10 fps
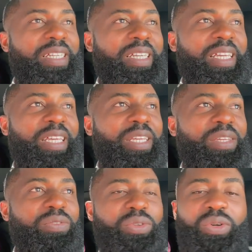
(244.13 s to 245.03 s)
Et
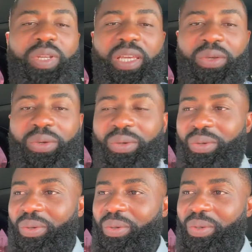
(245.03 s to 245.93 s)
vu qu'on est
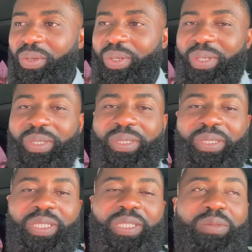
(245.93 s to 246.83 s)
que
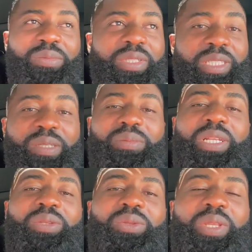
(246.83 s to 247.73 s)
10, 10, 000,
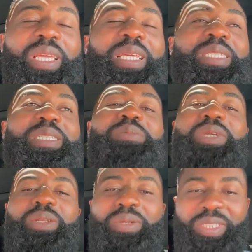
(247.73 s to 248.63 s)

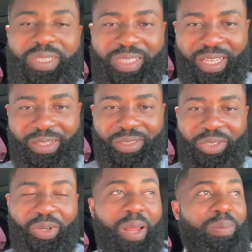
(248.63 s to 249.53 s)
10 250
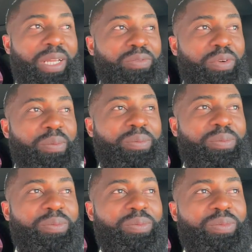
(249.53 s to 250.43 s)
sur la plateforme,
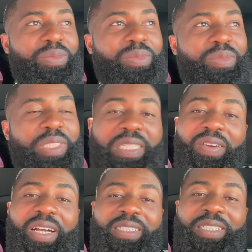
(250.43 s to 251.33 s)
ça
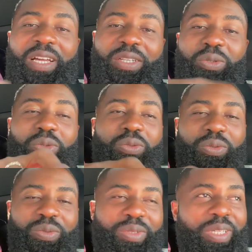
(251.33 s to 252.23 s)
va rester entre nous.
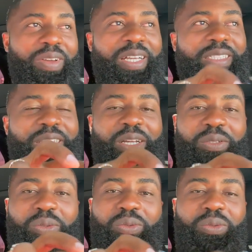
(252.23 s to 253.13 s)
Ça va rester
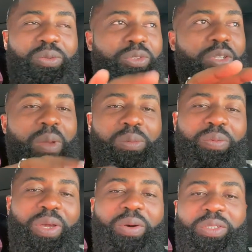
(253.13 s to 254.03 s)
entre nous. Nous sommes à peu
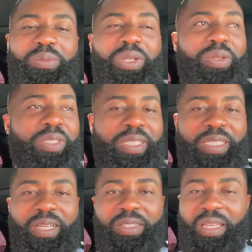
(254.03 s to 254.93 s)
près 11
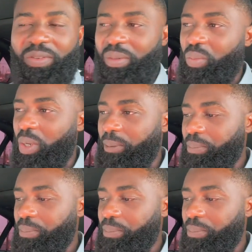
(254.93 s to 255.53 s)
250 avec moi.